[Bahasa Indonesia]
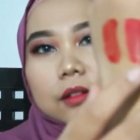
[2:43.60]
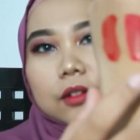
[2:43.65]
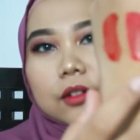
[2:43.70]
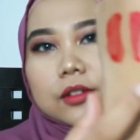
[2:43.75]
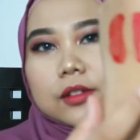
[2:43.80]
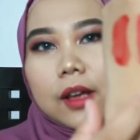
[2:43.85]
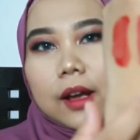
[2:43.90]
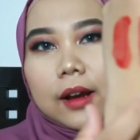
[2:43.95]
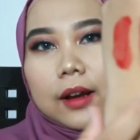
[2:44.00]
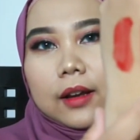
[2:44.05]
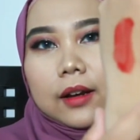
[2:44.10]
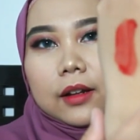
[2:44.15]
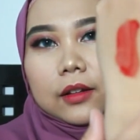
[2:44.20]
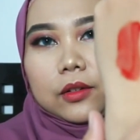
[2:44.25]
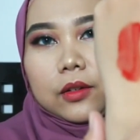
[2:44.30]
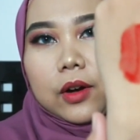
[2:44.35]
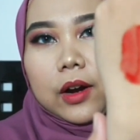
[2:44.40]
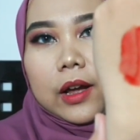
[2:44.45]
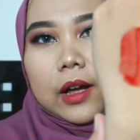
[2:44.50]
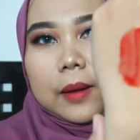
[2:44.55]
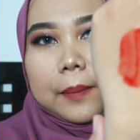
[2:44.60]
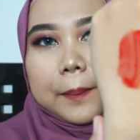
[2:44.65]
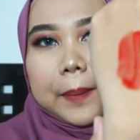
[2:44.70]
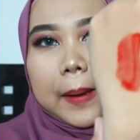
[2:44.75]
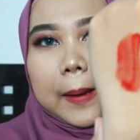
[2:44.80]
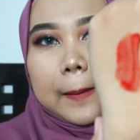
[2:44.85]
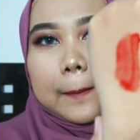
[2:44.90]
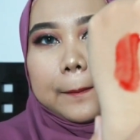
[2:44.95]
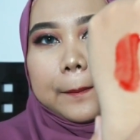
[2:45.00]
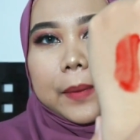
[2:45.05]
terus yang ini tuh kayak
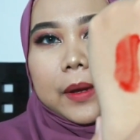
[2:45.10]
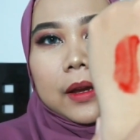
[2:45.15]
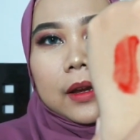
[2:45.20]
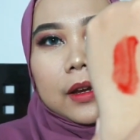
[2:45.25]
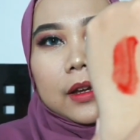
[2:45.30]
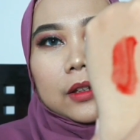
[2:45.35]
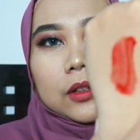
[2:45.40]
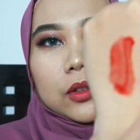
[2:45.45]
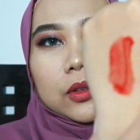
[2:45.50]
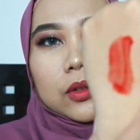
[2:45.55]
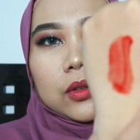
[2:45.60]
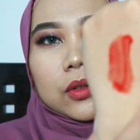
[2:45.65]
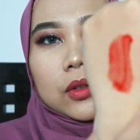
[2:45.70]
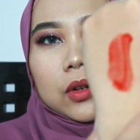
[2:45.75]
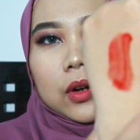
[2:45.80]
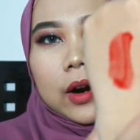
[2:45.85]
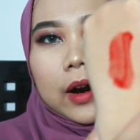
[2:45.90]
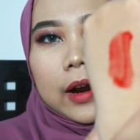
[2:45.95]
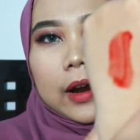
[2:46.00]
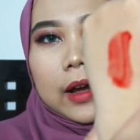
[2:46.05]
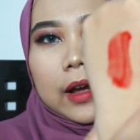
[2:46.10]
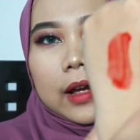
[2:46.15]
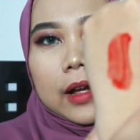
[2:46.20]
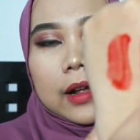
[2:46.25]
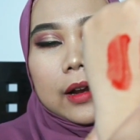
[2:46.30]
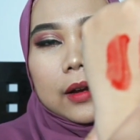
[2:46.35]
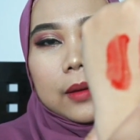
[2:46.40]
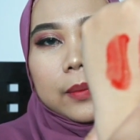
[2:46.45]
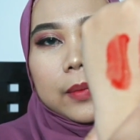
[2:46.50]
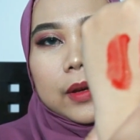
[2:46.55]
pink-pink gitu
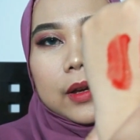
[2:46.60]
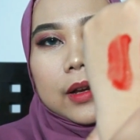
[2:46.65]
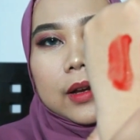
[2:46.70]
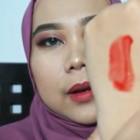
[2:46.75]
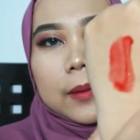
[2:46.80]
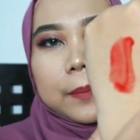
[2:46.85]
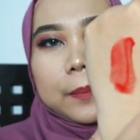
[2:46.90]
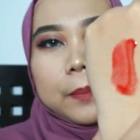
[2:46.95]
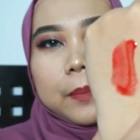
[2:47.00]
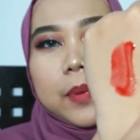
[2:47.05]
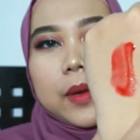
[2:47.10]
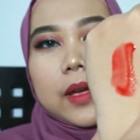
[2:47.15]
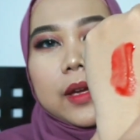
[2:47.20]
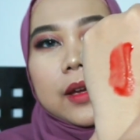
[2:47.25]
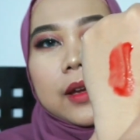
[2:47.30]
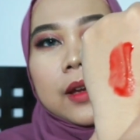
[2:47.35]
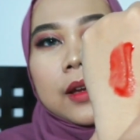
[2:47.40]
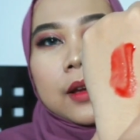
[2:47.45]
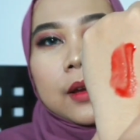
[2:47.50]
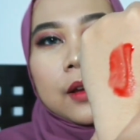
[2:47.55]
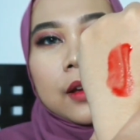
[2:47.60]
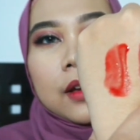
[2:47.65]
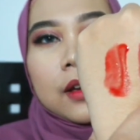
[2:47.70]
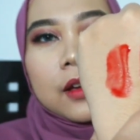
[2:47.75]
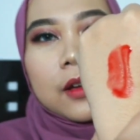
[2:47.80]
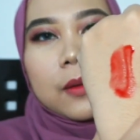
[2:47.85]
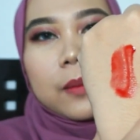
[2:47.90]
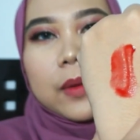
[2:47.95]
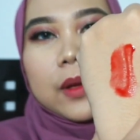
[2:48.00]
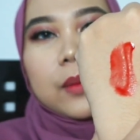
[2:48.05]
kayak lebih ke pink
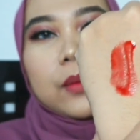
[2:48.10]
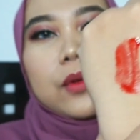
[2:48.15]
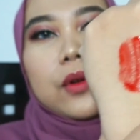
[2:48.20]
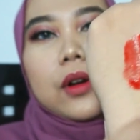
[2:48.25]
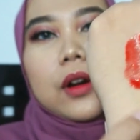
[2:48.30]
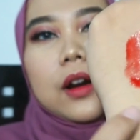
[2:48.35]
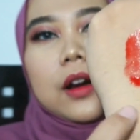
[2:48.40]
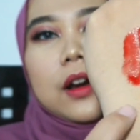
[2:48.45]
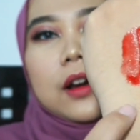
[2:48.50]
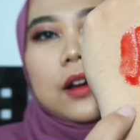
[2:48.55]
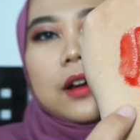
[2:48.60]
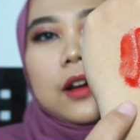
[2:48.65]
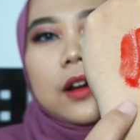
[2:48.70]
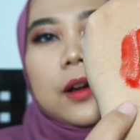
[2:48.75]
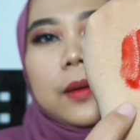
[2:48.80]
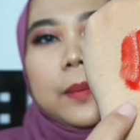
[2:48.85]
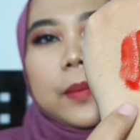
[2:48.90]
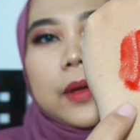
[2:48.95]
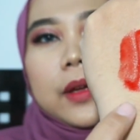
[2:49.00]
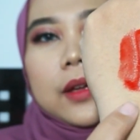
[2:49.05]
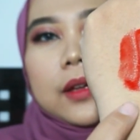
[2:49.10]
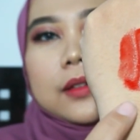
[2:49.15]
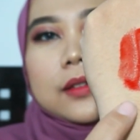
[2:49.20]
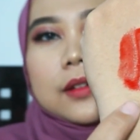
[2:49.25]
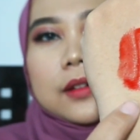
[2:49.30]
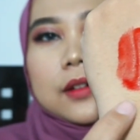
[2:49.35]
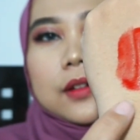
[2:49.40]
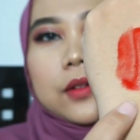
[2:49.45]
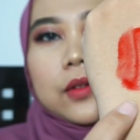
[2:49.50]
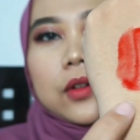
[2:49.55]
pink muda dan ini lebih
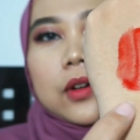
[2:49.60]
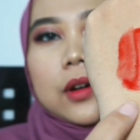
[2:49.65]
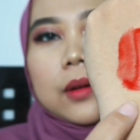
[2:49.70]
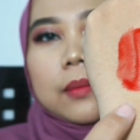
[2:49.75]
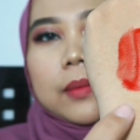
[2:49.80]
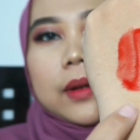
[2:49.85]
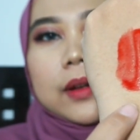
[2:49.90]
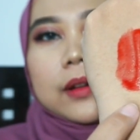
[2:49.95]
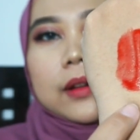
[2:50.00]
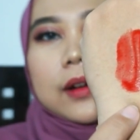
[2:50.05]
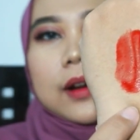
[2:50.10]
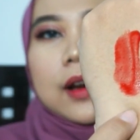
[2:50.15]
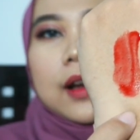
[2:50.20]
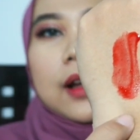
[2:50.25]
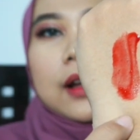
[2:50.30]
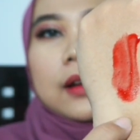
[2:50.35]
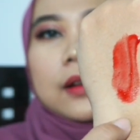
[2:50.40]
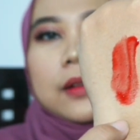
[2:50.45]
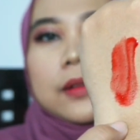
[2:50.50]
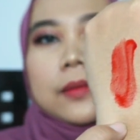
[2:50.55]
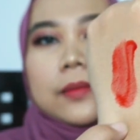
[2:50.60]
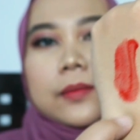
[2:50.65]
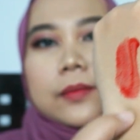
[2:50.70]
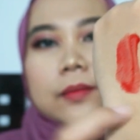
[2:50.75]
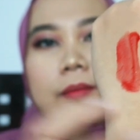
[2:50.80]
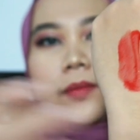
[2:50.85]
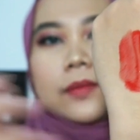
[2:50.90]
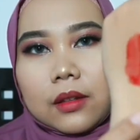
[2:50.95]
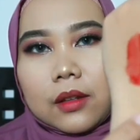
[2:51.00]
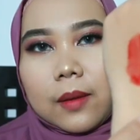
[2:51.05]
cenderung ke merah
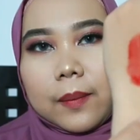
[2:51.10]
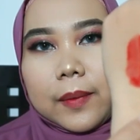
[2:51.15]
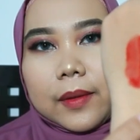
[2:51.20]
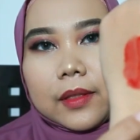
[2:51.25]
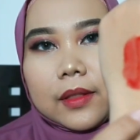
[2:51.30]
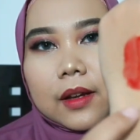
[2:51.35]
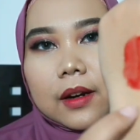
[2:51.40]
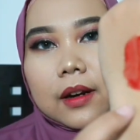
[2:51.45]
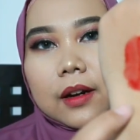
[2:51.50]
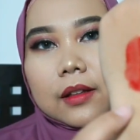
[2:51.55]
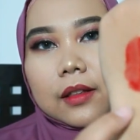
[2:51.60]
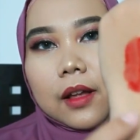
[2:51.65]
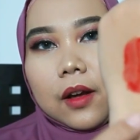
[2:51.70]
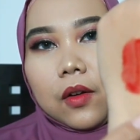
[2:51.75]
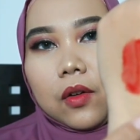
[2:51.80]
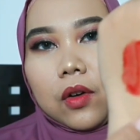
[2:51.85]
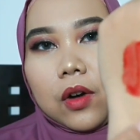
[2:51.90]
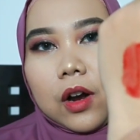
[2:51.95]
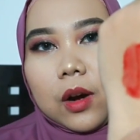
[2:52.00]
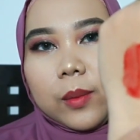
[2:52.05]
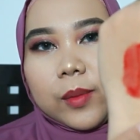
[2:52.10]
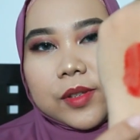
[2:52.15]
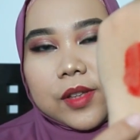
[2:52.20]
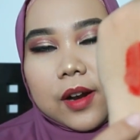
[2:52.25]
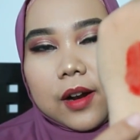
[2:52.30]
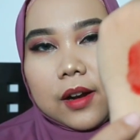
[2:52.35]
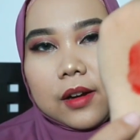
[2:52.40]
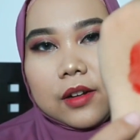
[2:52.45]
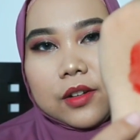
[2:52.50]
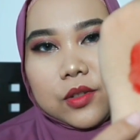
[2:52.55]
tapi ntar nggak tahu kalau
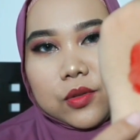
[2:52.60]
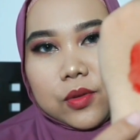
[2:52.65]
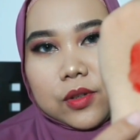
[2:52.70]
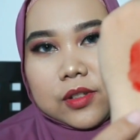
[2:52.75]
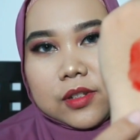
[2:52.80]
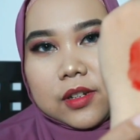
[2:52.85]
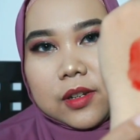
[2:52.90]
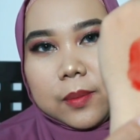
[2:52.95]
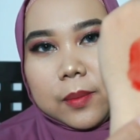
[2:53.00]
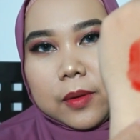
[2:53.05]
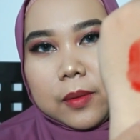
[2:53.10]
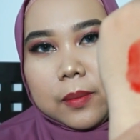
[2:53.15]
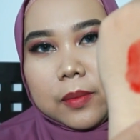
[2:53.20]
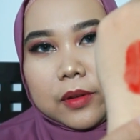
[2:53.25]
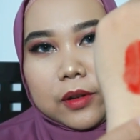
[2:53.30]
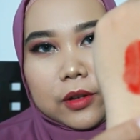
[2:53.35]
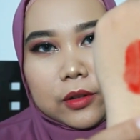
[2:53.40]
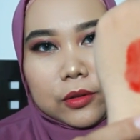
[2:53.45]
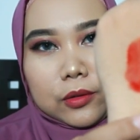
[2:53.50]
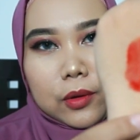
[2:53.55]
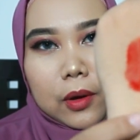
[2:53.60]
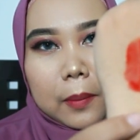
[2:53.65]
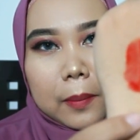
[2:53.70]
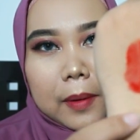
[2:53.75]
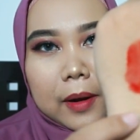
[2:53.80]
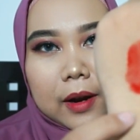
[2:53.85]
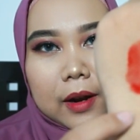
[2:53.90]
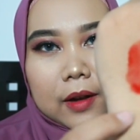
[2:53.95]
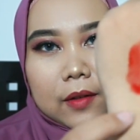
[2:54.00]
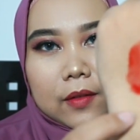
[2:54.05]
misalkan di swatch di bibir itu
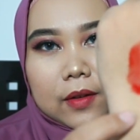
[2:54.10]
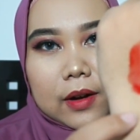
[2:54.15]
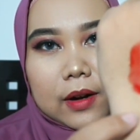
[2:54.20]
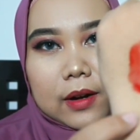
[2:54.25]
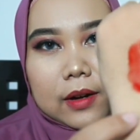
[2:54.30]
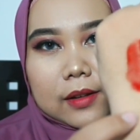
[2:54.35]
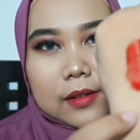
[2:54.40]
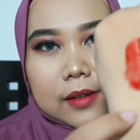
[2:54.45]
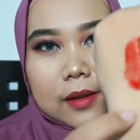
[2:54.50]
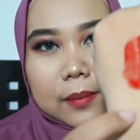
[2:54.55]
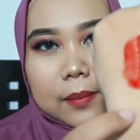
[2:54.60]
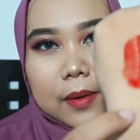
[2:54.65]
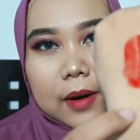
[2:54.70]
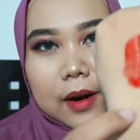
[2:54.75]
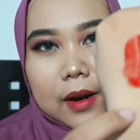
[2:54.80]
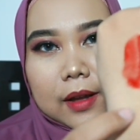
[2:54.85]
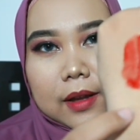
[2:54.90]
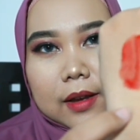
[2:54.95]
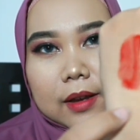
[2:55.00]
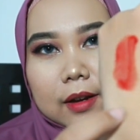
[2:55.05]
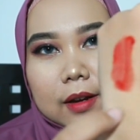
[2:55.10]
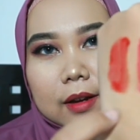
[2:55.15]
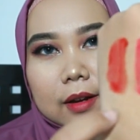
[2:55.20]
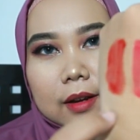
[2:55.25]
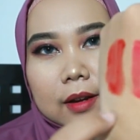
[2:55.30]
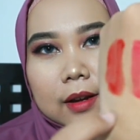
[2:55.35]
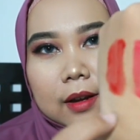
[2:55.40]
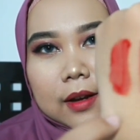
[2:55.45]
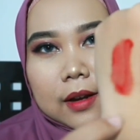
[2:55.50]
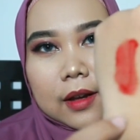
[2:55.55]
apakah warnanya sama kayak
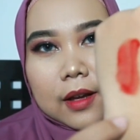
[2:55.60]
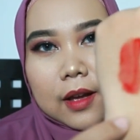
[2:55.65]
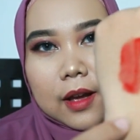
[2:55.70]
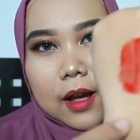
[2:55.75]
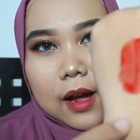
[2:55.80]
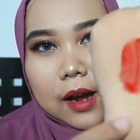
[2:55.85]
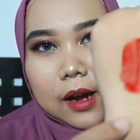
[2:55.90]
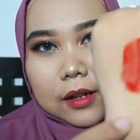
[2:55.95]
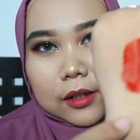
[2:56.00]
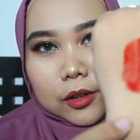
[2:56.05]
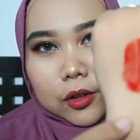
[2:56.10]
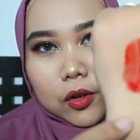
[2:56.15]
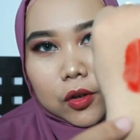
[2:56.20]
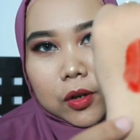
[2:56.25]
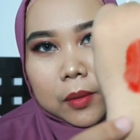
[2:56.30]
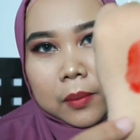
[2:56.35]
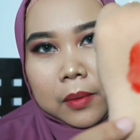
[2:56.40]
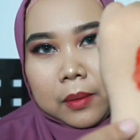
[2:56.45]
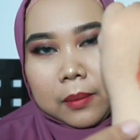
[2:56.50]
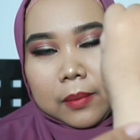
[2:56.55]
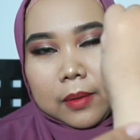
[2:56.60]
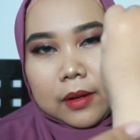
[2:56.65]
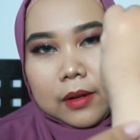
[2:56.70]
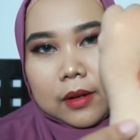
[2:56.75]
gini atau emang